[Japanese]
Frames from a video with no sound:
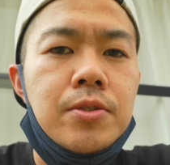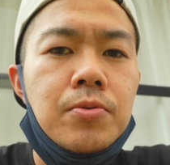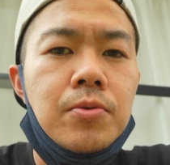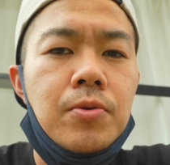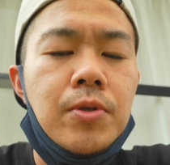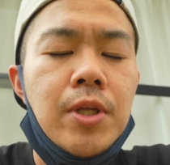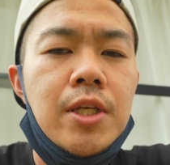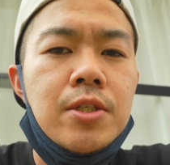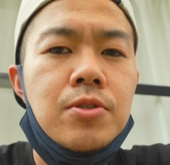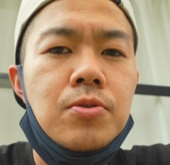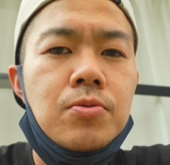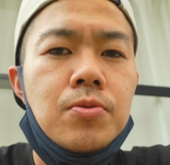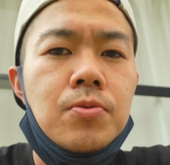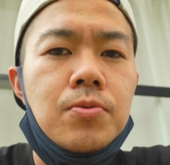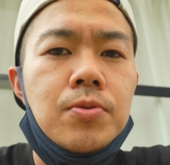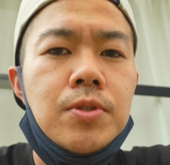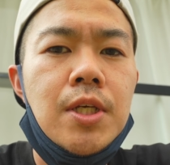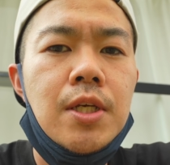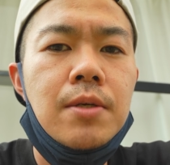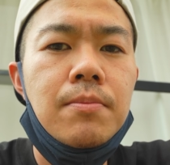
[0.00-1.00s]
ちょうどね除
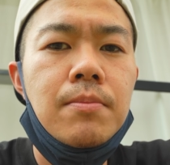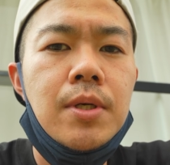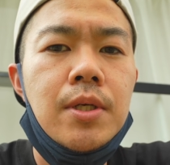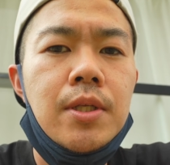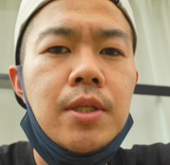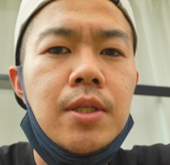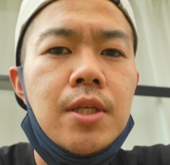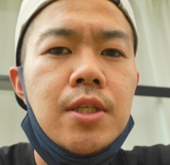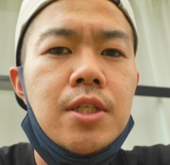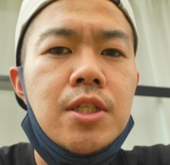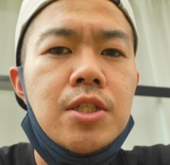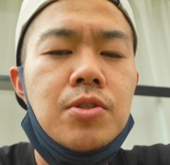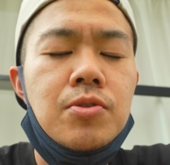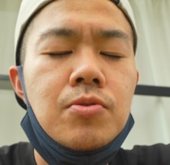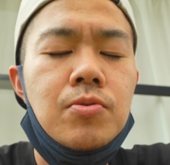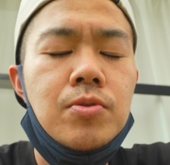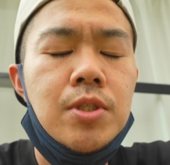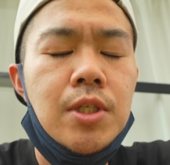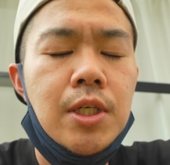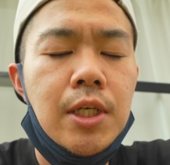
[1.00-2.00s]
草剤巻いてにじゅ
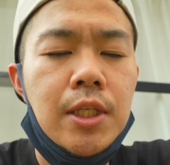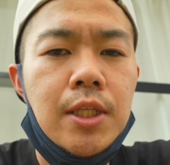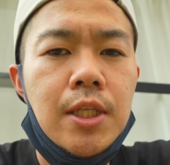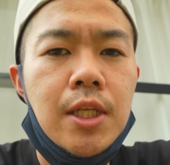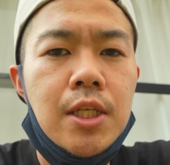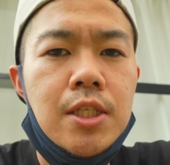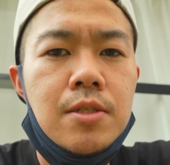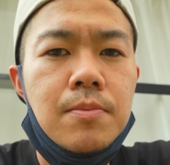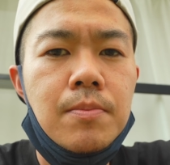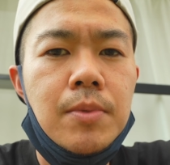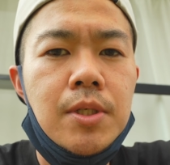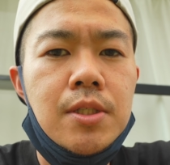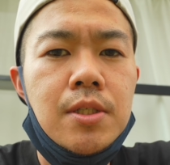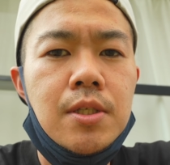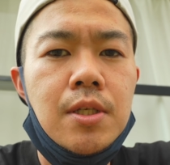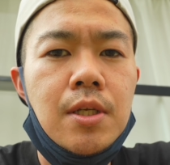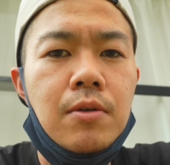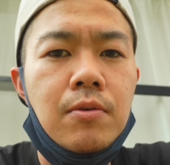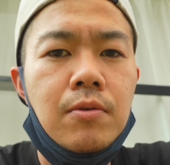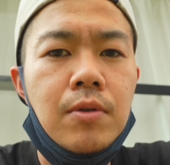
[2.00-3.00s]
うよじかん経ちま
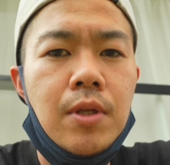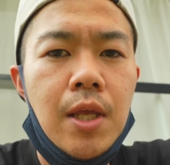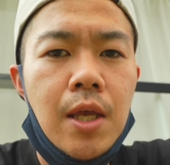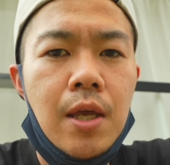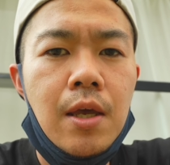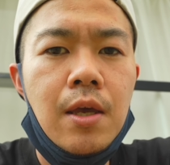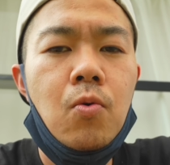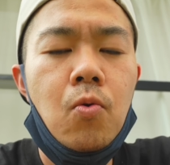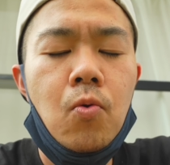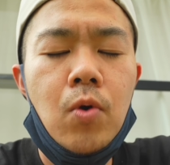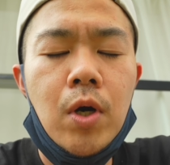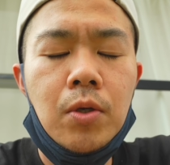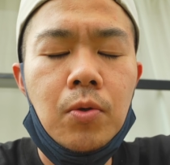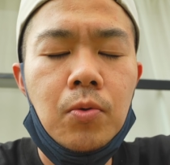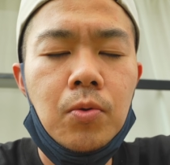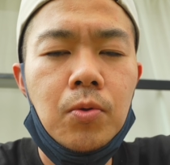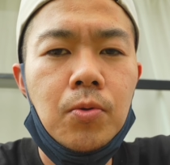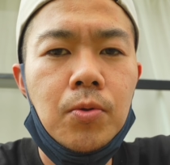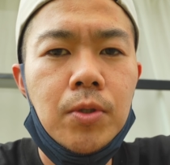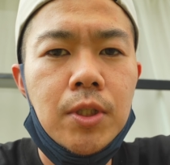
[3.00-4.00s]
したので、効果の
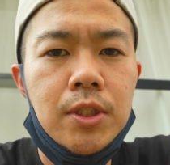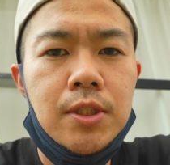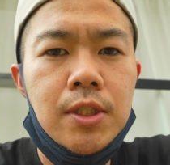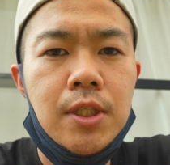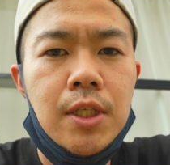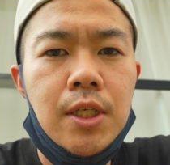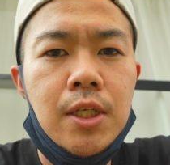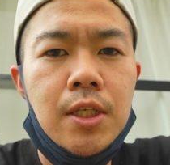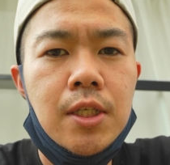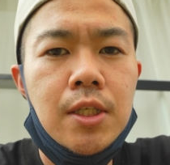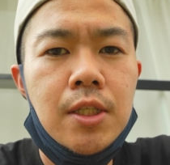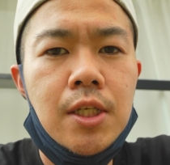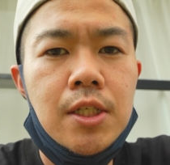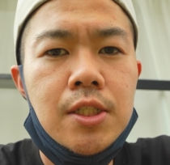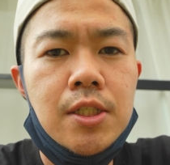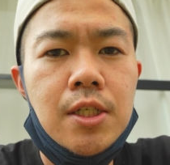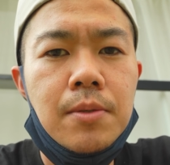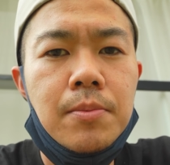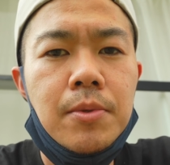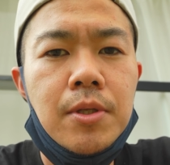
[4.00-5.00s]
ほどをですね
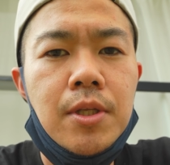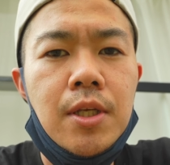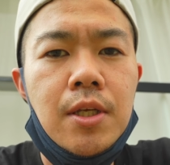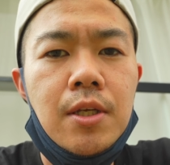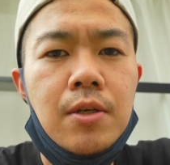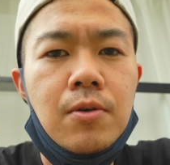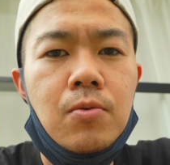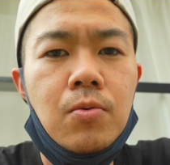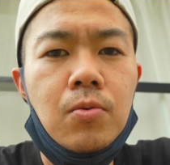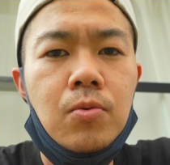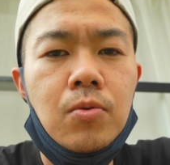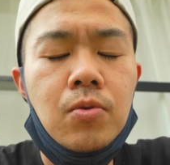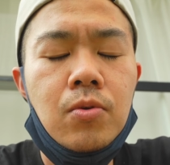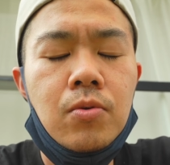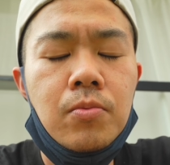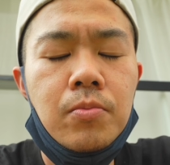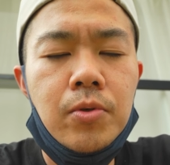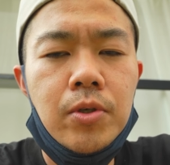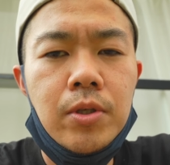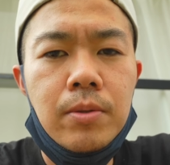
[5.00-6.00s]
確かめていこうと
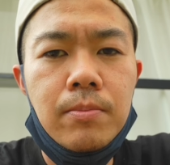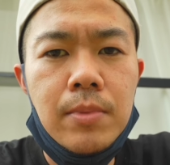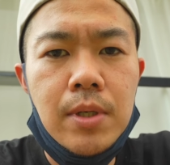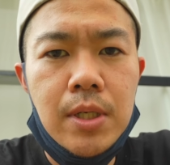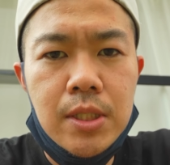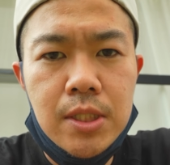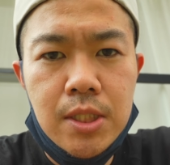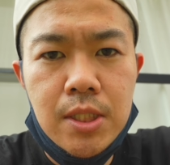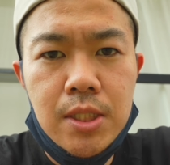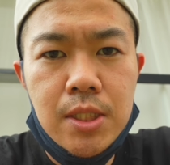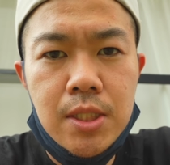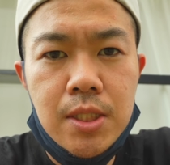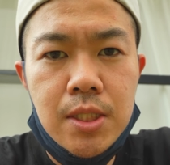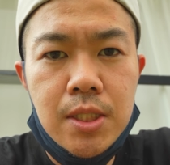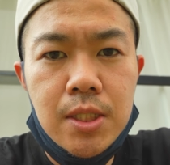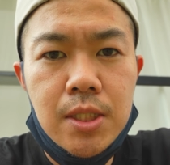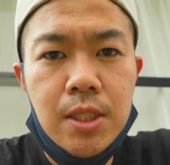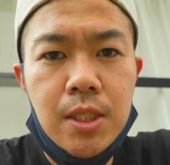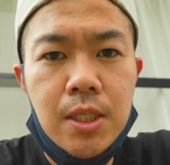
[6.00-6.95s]
思います。